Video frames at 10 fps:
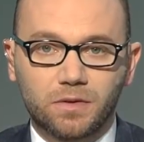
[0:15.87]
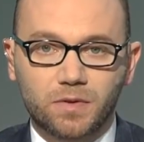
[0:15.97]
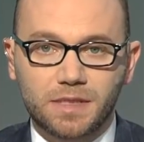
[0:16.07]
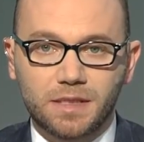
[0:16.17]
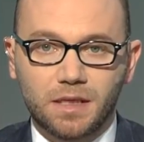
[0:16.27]

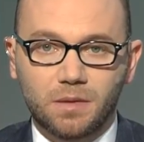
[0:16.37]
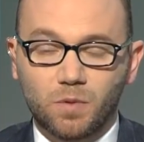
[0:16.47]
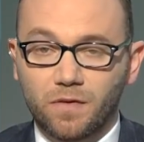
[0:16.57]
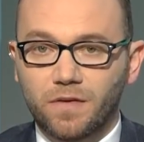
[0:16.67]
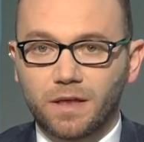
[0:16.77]
الدرزية
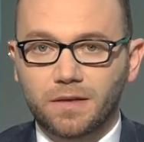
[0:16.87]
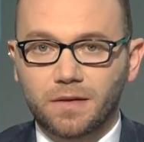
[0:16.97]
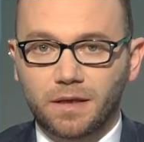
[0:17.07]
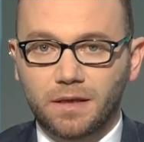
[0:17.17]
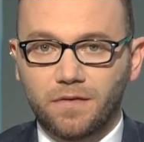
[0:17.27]
موفق
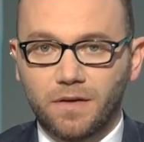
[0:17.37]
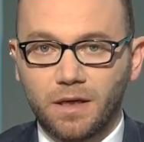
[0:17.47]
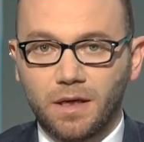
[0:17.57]
الطريف